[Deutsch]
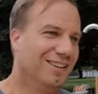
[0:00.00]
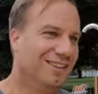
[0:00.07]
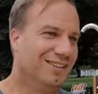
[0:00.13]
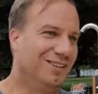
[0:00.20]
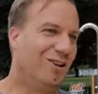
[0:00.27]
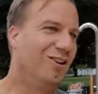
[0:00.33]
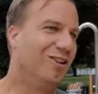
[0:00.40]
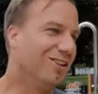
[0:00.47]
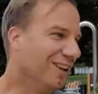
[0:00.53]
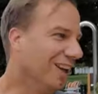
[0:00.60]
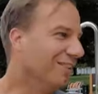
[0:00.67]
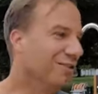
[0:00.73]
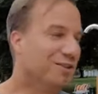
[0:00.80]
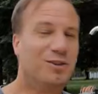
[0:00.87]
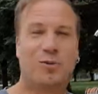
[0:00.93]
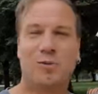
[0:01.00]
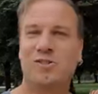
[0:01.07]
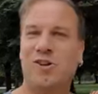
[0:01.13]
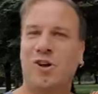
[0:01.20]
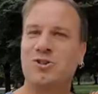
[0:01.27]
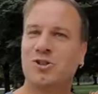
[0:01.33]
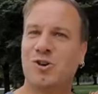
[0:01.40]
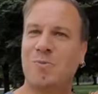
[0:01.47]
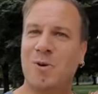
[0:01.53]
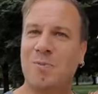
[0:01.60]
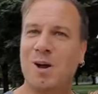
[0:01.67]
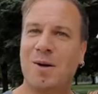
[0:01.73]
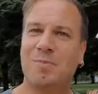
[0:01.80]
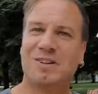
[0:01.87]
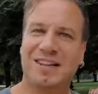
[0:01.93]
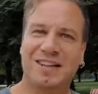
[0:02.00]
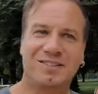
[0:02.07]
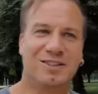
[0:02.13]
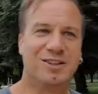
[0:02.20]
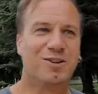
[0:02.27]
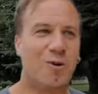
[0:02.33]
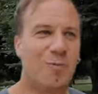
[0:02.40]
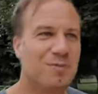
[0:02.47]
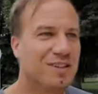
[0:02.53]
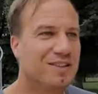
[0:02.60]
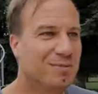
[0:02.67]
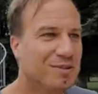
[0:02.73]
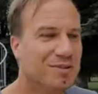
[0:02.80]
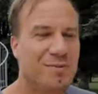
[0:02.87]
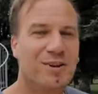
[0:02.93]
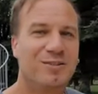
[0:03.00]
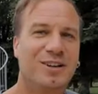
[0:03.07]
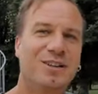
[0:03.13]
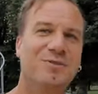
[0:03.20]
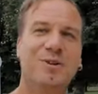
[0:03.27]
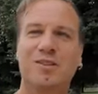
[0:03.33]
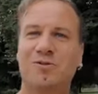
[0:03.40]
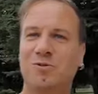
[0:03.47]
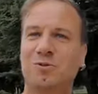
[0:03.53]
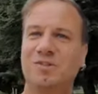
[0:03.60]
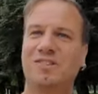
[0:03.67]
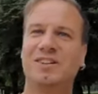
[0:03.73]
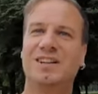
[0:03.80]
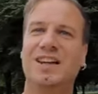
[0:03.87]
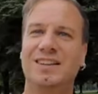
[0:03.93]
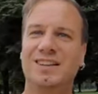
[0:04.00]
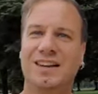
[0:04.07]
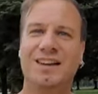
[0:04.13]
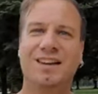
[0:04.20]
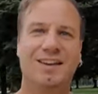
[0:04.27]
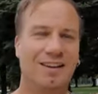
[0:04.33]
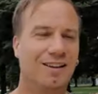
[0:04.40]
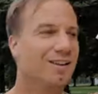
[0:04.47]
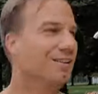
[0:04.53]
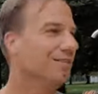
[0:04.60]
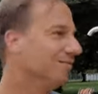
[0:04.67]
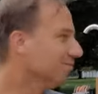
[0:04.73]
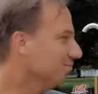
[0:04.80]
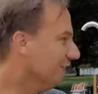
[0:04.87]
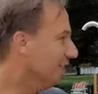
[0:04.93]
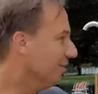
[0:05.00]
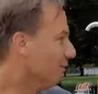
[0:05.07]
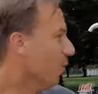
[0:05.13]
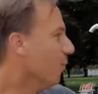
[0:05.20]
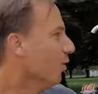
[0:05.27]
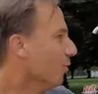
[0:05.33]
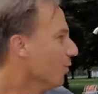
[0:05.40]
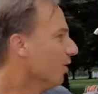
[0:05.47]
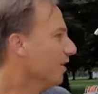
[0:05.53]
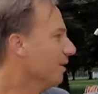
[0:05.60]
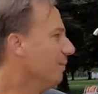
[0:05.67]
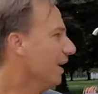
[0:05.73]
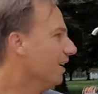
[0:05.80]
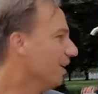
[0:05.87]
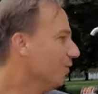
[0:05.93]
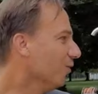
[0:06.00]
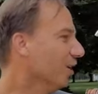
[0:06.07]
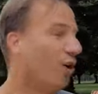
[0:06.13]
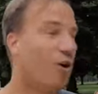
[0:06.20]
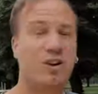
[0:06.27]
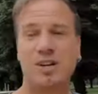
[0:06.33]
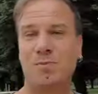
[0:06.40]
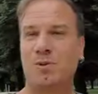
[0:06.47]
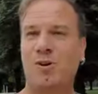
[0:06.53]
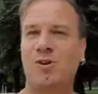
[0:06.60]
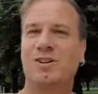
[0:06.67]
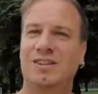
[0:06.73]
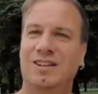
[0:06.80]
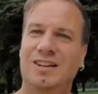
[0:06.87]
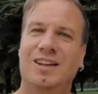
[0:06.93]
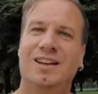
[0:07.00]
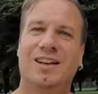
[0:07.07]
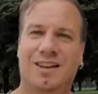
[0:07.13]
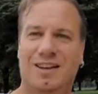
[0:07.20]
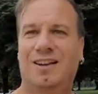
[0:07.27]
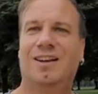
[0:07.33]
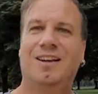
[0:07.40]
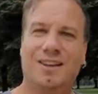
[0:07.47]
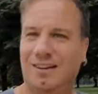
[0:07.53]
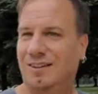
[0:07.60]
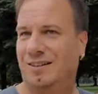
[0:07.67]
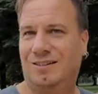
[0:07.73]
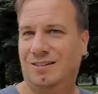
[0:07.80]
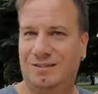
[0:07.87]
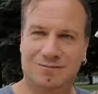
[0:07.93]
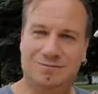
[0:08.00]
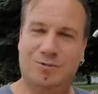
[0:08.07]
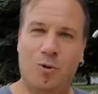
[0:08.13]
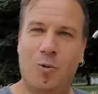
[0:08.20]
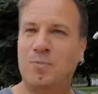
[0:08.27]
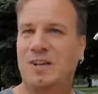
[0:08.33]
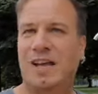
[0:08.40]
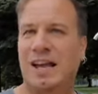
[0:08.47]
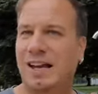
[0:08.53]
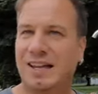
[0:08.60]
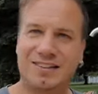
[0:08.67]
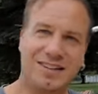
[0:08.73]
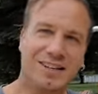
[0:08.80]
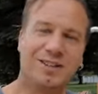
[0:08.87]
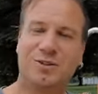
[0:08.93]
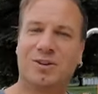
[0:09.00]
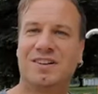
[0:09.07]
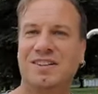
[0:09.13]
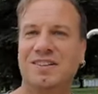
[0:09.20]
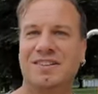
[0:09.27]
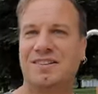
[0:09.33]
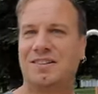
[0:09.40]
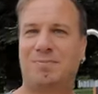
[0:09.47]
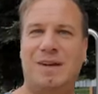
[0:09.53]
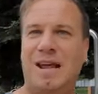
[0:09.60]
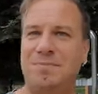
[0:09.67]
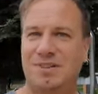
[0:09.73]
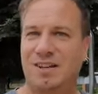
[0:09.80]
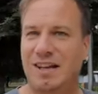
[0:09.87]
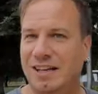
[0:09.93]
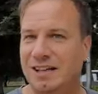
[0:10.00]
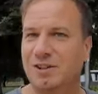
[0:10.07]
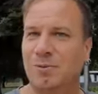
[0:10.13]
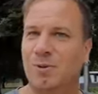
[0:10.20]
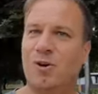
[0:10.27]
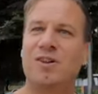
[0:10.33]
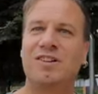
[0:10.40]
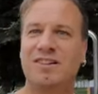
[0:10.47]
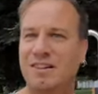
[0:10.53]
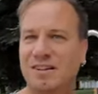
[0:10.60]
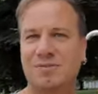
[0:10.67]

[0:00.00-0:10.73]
Ja, also den großen Ansturm haben wir ja bis jetzt noch nicht gehabt. Jetzt wissen wir noch nicht, wie es funktioniert. Äh, deswegen haben wir überall die Markierungen angebracht. Äh, ob der jetzt liegt oder sitzt, bleibt ja jedem überlassen.